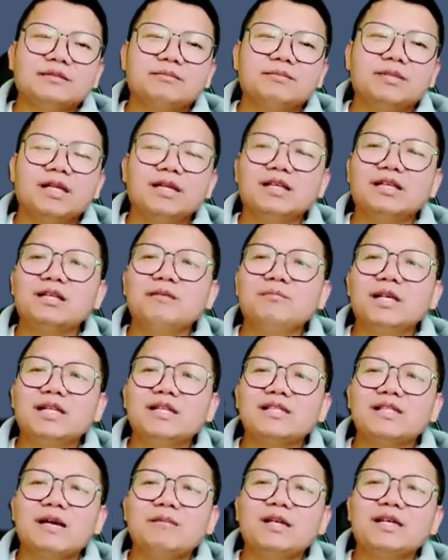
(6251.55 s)
đó là cái miên
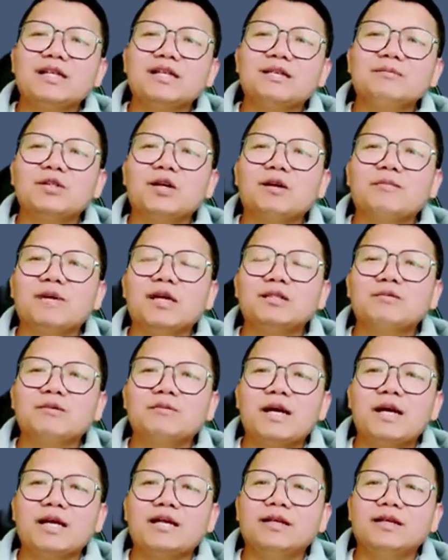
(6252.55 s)
xẹp hay kìm trong bán chung
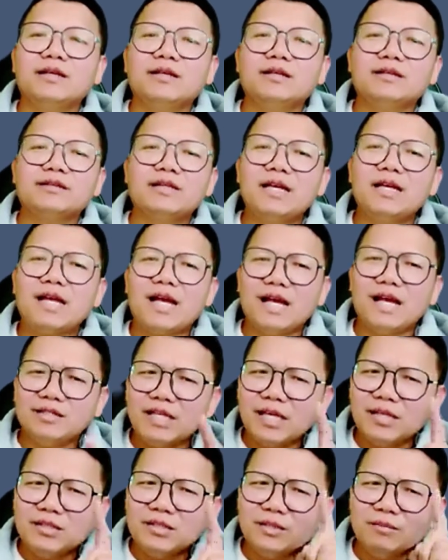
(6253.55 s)
bàn đấy à
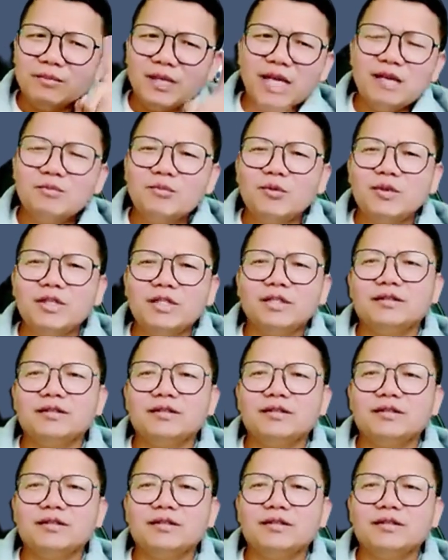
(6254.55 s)
chai chùm này mùi